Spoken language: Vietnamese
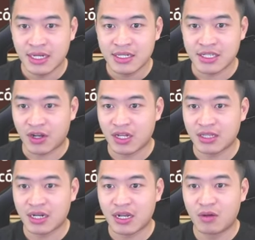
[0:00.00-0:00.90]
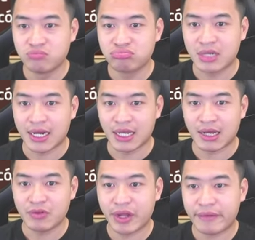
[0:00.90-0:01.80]
sau đó tấn công kẻ địch
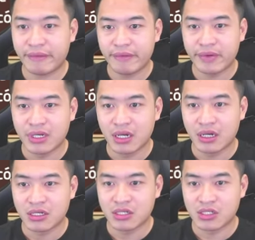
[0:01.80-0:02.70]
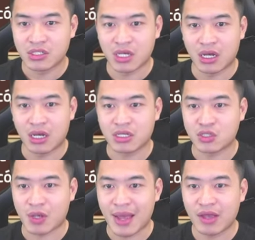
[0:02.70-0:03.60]
cao nhất à,
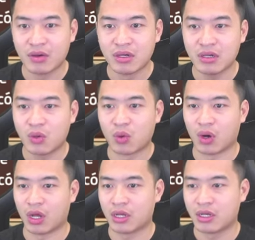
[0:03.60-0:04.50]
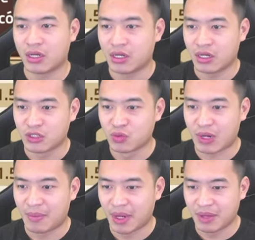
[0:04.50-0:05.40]
xóa ba hiệu ứng ủa nói chung
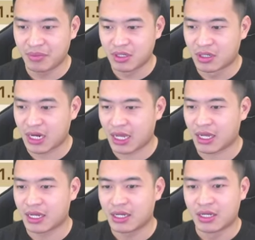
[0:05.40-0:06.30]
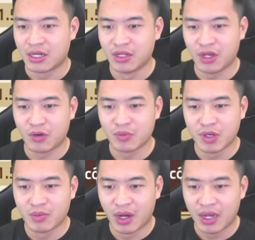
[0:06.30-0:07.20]
là mấy em tướng này nhiều em
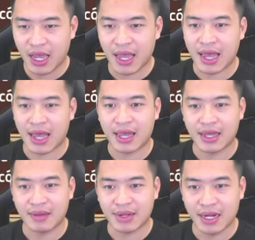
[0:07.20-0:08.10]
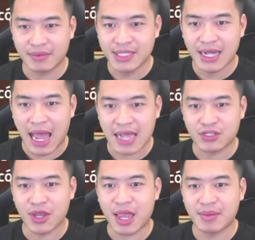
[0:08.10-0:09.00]
tướng mới ghê ha em này là em thứ hai
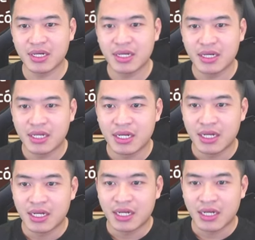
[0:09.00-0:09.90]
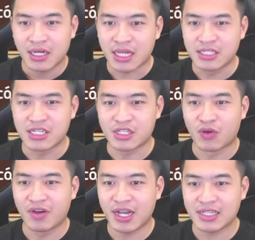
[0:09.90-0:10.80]
rồi anh em ơi tăng chỉ số
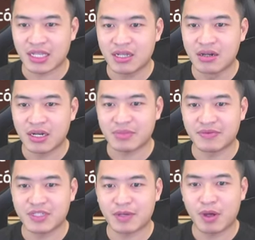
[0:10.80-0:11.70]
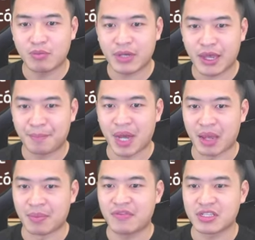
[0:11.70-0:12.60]
và gây sát thương 500% công kèm
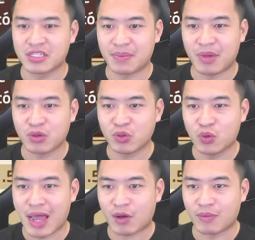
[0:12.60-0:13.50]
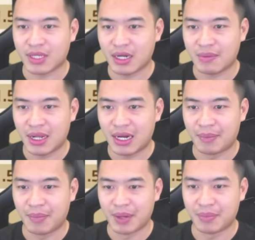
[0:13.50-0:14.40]
70% máu tối đa của bản thân em này là
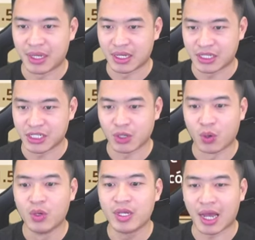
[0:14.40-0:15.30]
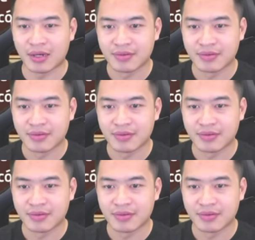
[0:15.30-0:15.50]
bền bỉ chỉ huy à